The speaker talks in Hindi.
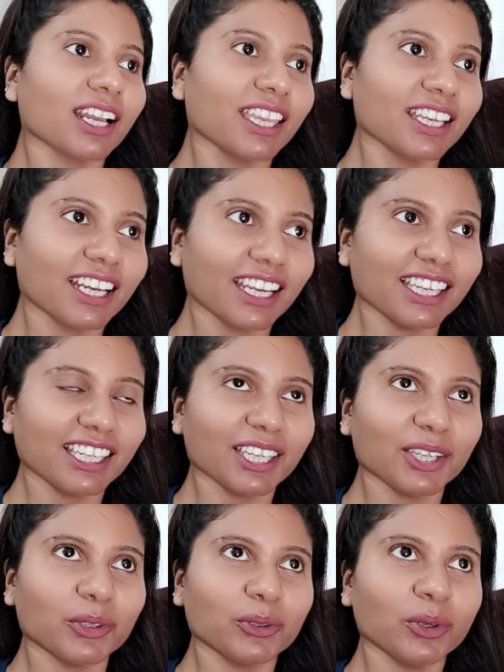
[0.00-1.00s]
कहीं गई
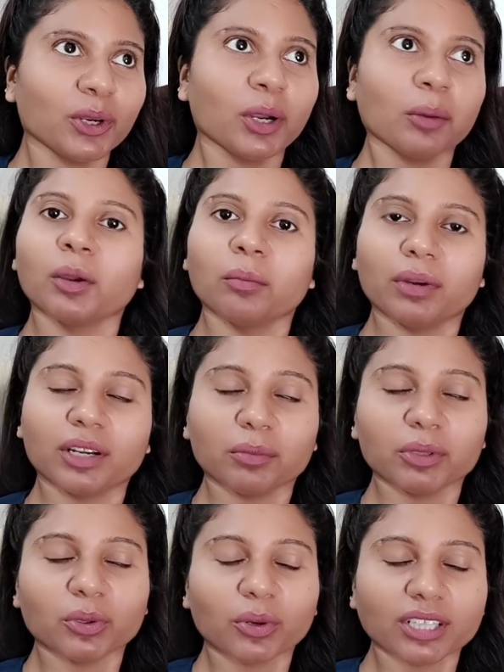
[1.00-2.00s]
नहीं हूँ बट
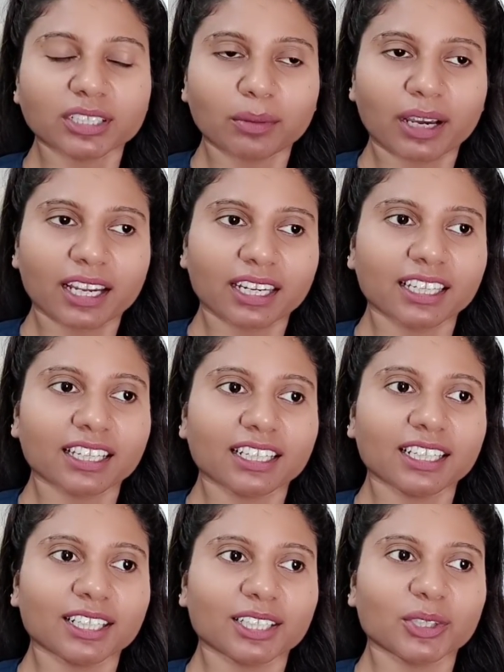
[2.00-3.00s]
अभी थोड़ा सा बाहर
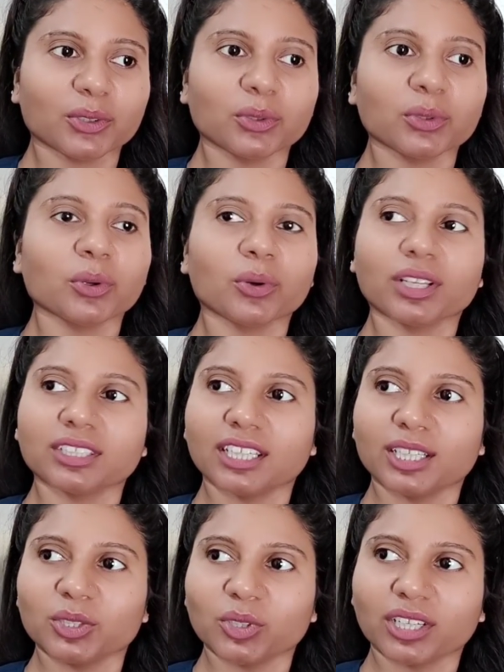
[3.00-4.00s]
निकलने लगी हूँ थोड़ा
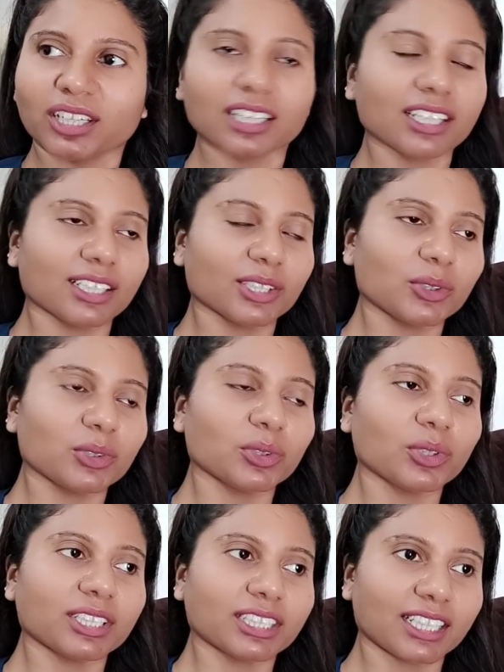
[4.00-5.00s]
सा इन्जॉय करने लगी हूँ
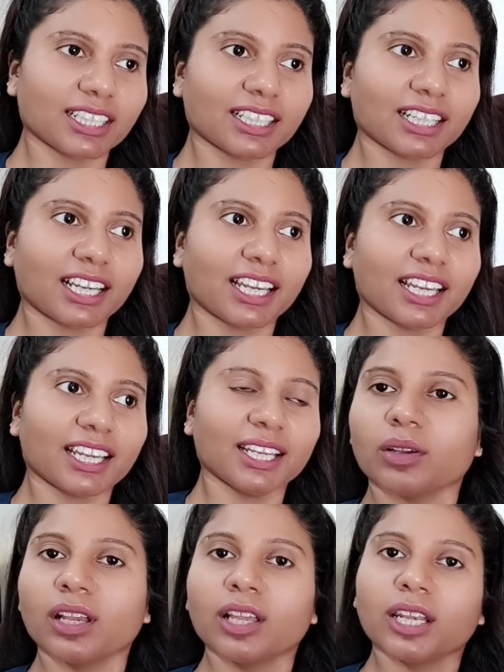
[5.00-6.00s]
तो अच्छा लग रहा
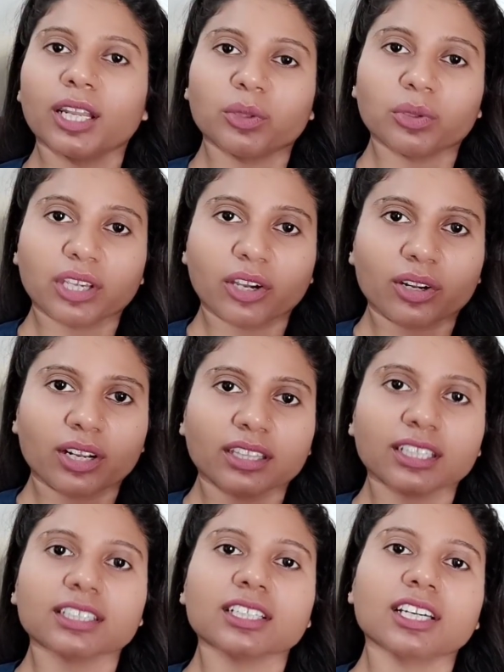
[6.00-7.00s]
है नहीं तो क्या हो
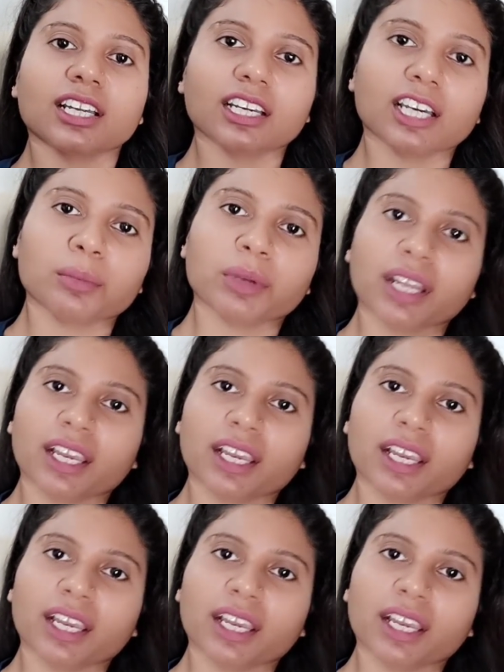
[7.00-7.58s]
रहा था कि घर घर में